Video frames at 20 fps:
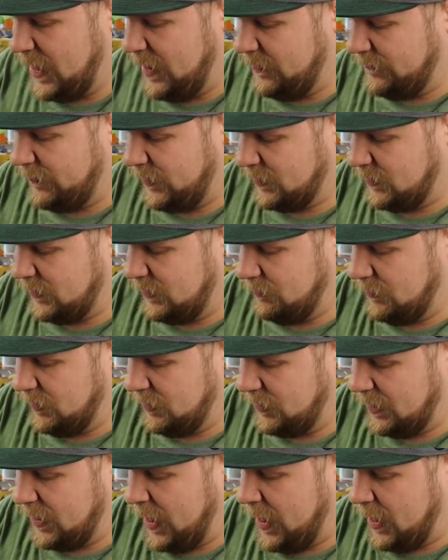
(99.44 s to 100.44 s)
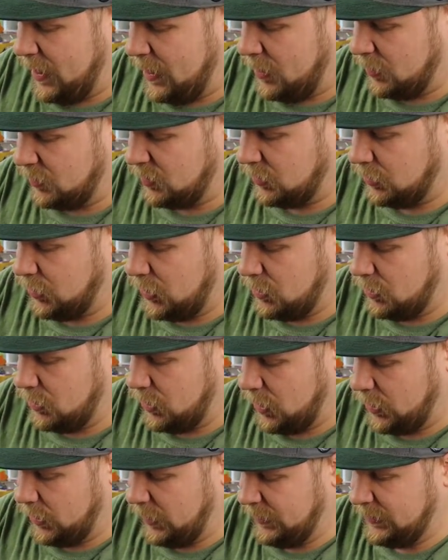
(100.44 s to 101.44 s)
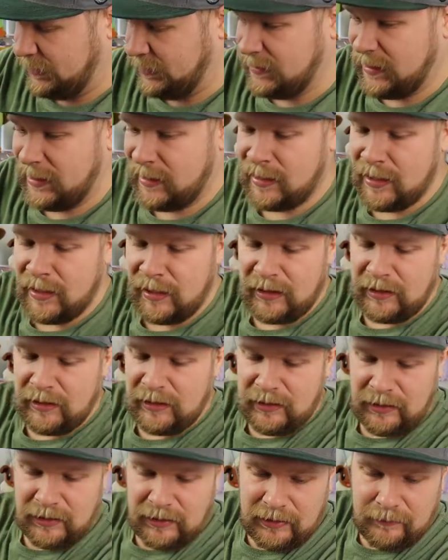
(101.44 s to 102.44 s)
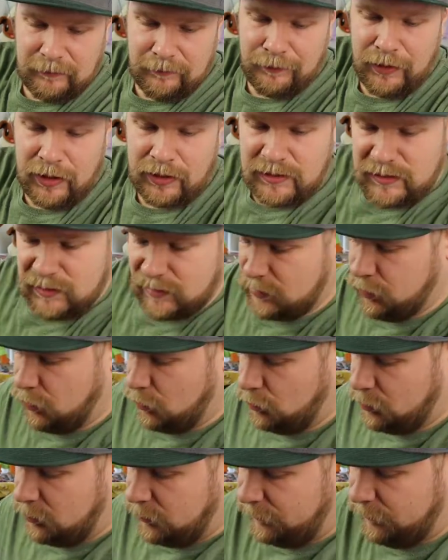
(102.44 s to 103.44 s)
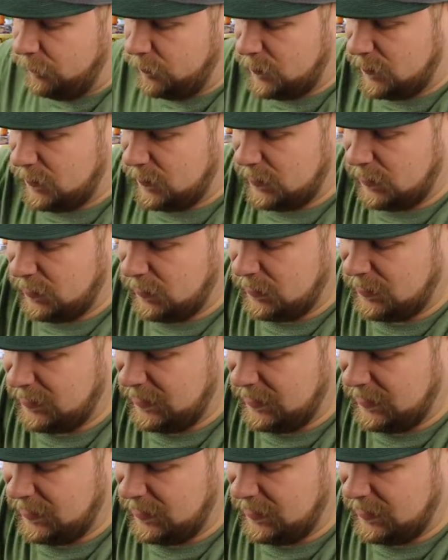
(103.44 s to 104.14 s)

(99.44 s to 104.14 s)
einfach ziemlich geil aus. Gönnt euch den Boxcode fürs äh,